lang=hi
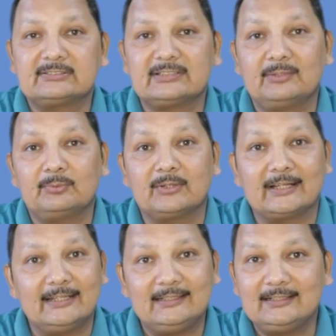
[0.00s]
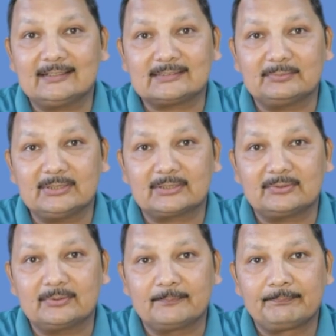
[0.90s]
हैं चाहे वो आईटी का सब्जेक्ट
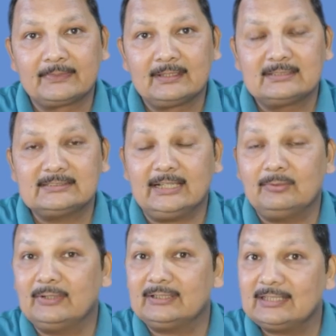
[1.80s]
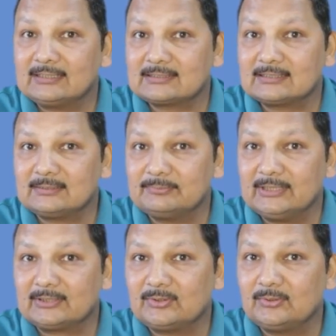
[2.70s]
हो चाहे वो एथिक्स का
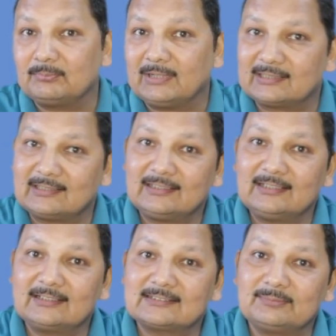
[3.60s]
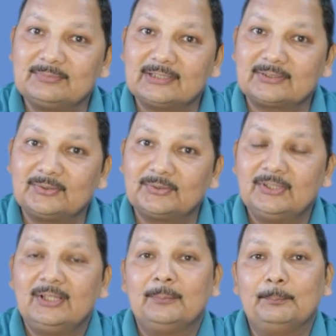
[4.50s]
सब्जेक्ट हो मार्केटिंग का सब्जेक्ट हो
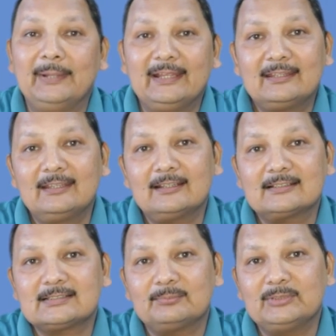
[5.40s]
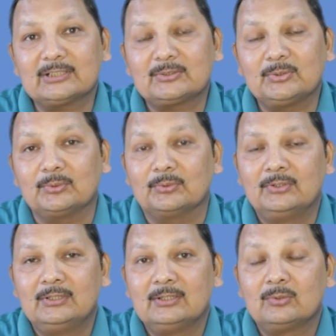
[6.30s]
बैंकिंग का सब्जेक्ट हो
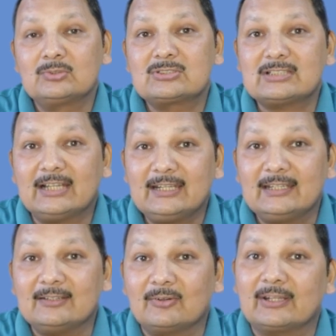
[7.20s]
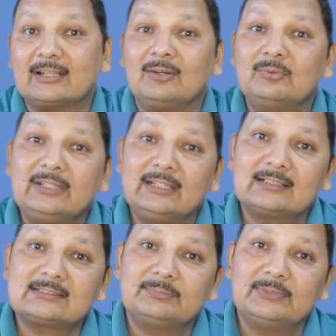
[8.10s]
उन सारे और अकाउंटिंग
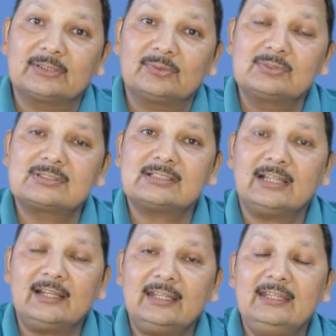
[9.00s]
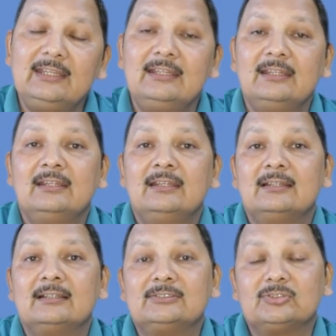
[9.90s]
का सब्जेक्ट उन सारे ही
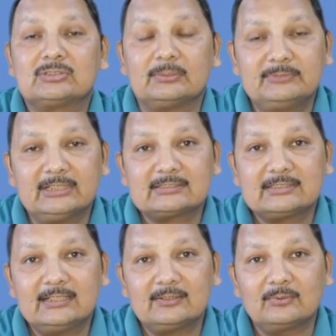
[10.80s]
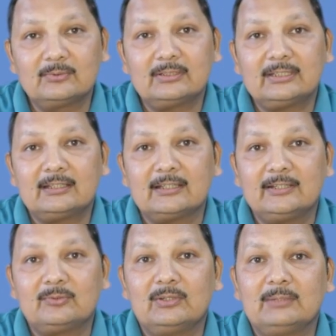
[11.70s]
जो सब्जेक्ट्स हैं उनके
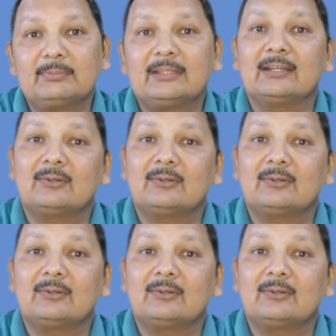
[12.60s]
करिकुलम के